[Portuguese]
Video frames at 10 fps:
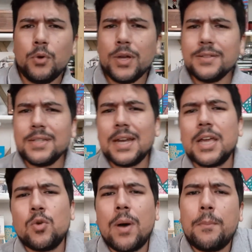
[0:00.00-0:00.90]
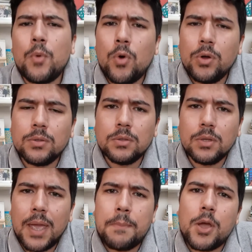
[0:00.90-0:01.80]
por que será que o amor
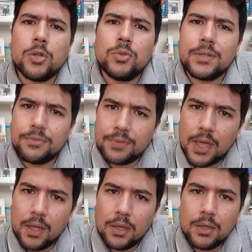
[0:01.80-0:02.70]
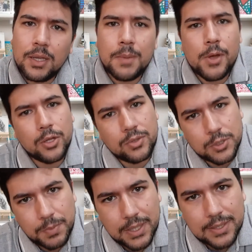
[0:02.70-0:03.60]
é maior do que fé e é maior do
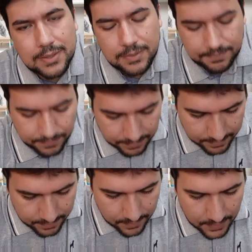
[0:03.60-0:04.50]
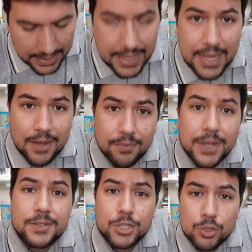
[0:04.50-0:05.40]
que esperança?
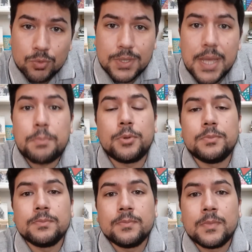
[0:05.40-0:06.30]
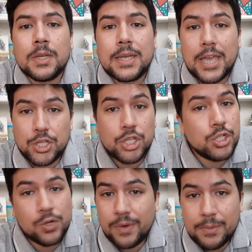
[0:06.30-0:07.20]
Vai existir um tempo que a
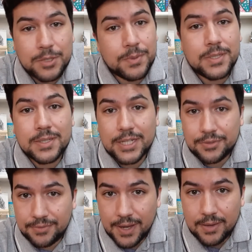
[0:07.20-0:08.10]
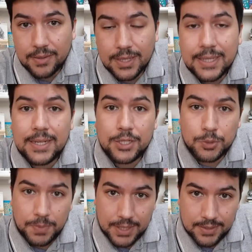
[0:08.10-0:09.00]
gente não vai mais precisar de fé e nem
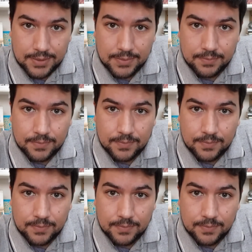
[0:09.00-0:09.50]
de esperança.